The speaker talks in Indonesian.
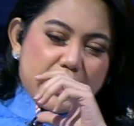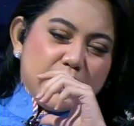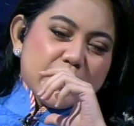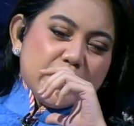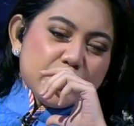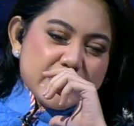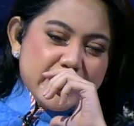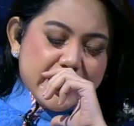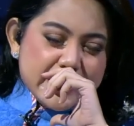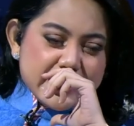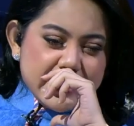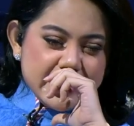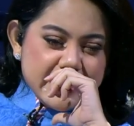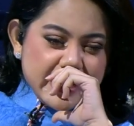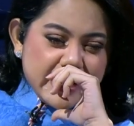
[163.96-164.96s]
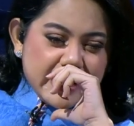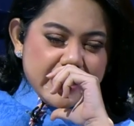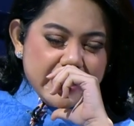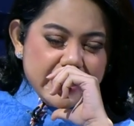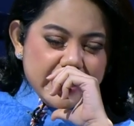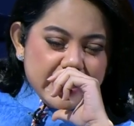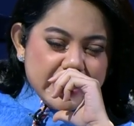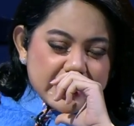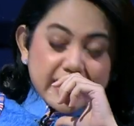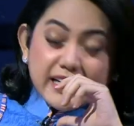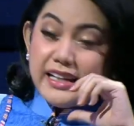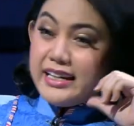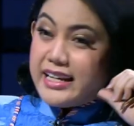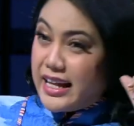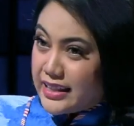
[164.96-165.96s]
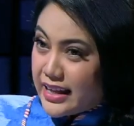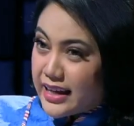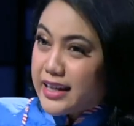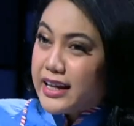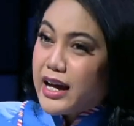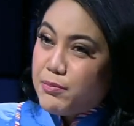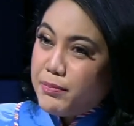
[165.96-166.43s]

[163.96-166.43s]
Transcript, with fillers: Kalau gitu singkat saja, Senin datang ke